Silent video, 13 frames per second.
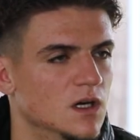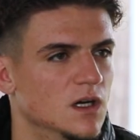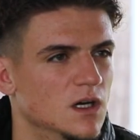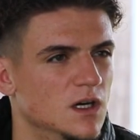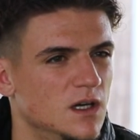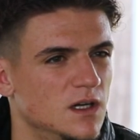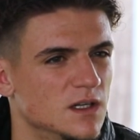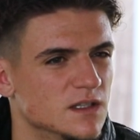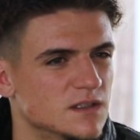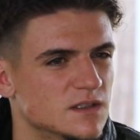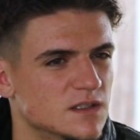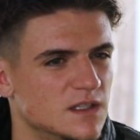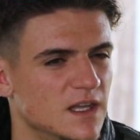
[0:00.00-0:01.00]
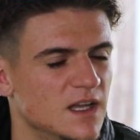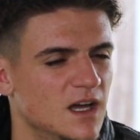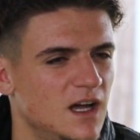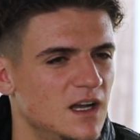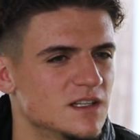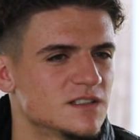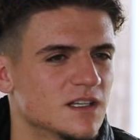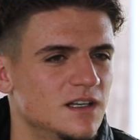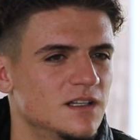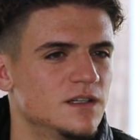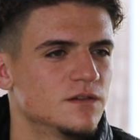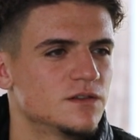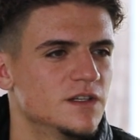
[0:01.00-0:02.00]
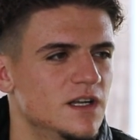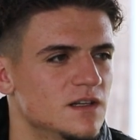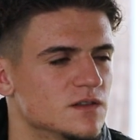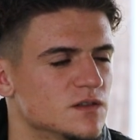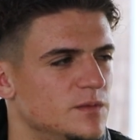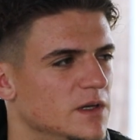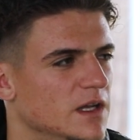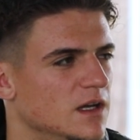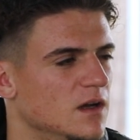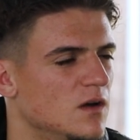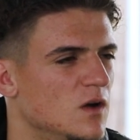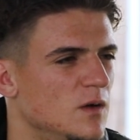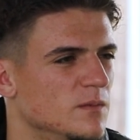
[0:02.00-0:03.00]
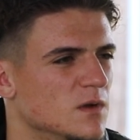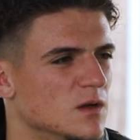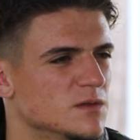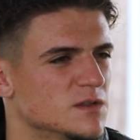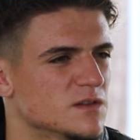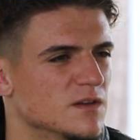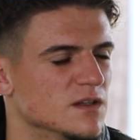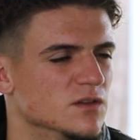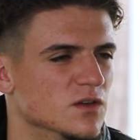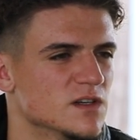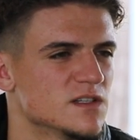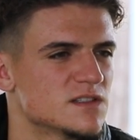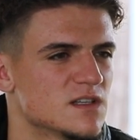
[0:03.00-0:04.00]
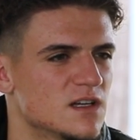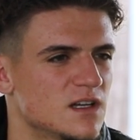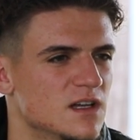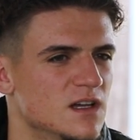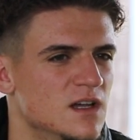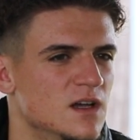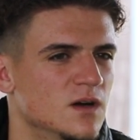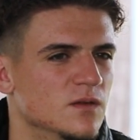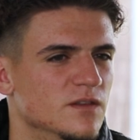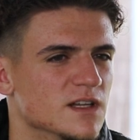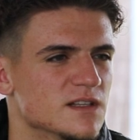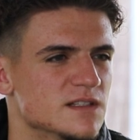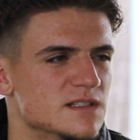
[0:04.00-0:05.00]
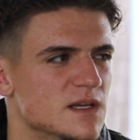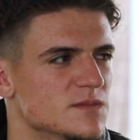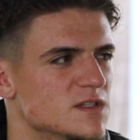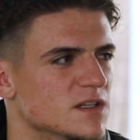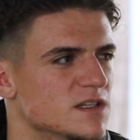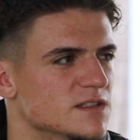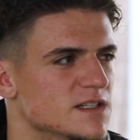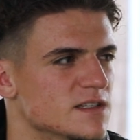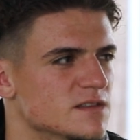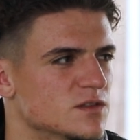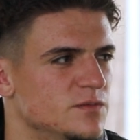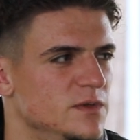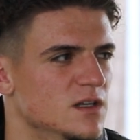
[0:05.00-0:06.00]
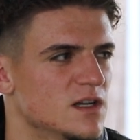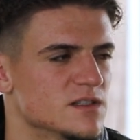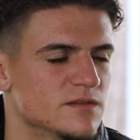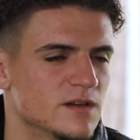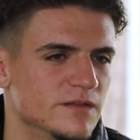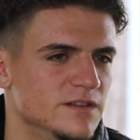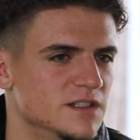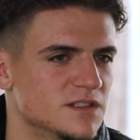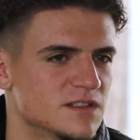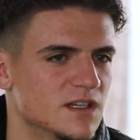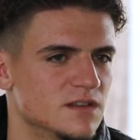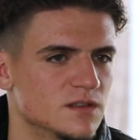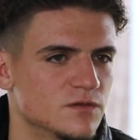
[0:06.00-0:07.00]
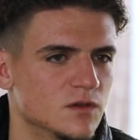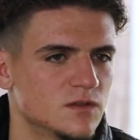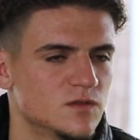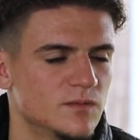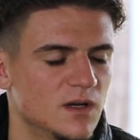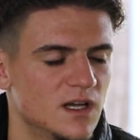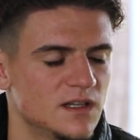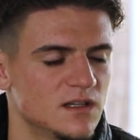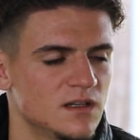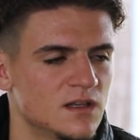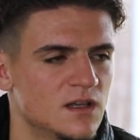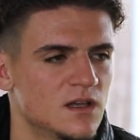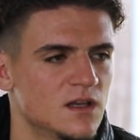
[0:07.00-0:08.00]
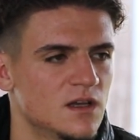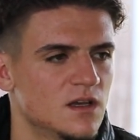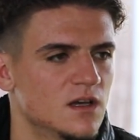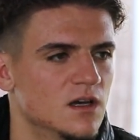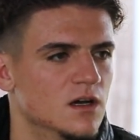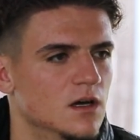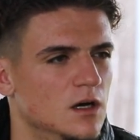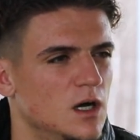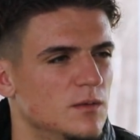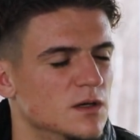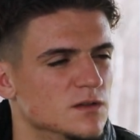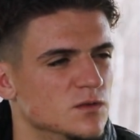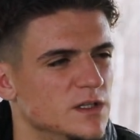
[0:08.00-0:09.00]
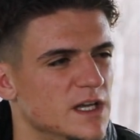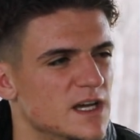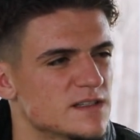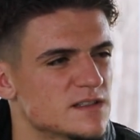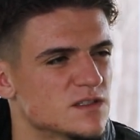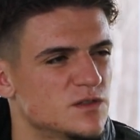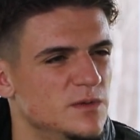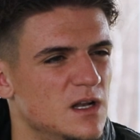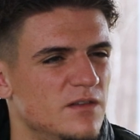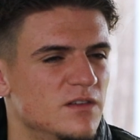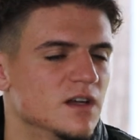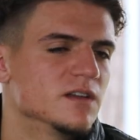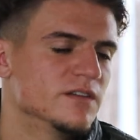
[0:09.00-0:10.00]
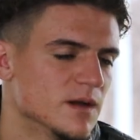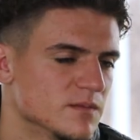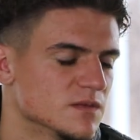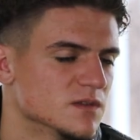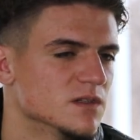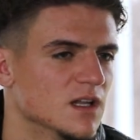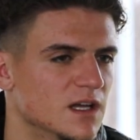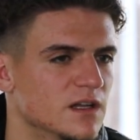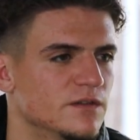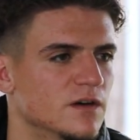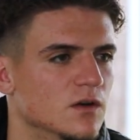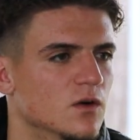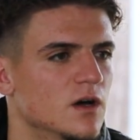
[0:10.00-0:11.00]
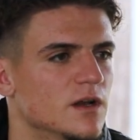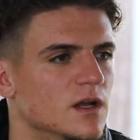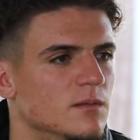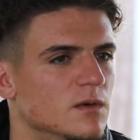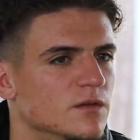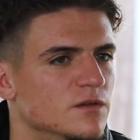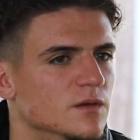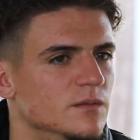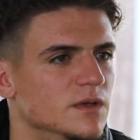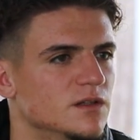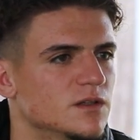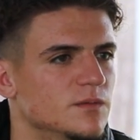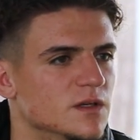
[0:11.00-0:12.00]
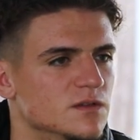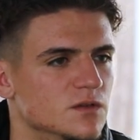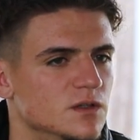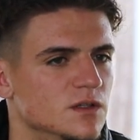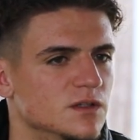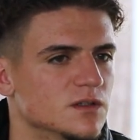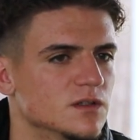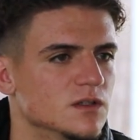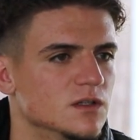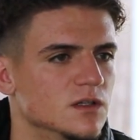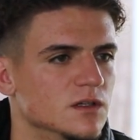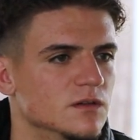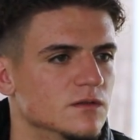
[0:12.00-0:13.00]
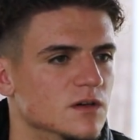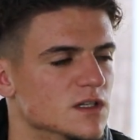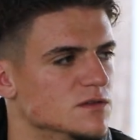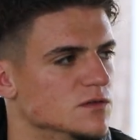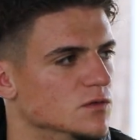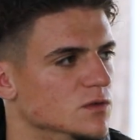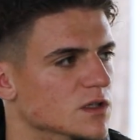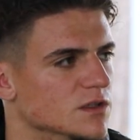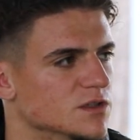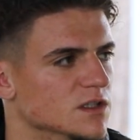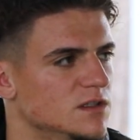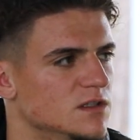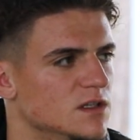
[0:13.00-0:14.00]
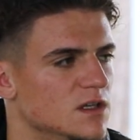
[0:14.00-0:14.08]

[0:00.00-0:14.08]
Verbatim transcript: Äh, es ging alles relativ schnell. Also ich bin hier hingekommen, glaube ich, es war ein Donnerstag und wir hatten Samstag das erste Spiel, also war wenig Zeit, sich vorzubereiten. Äh, aber so die ersten Spiele haben wir, wir haben leider verloren, aber für mich persönlich äh, war es ein guter Schritt,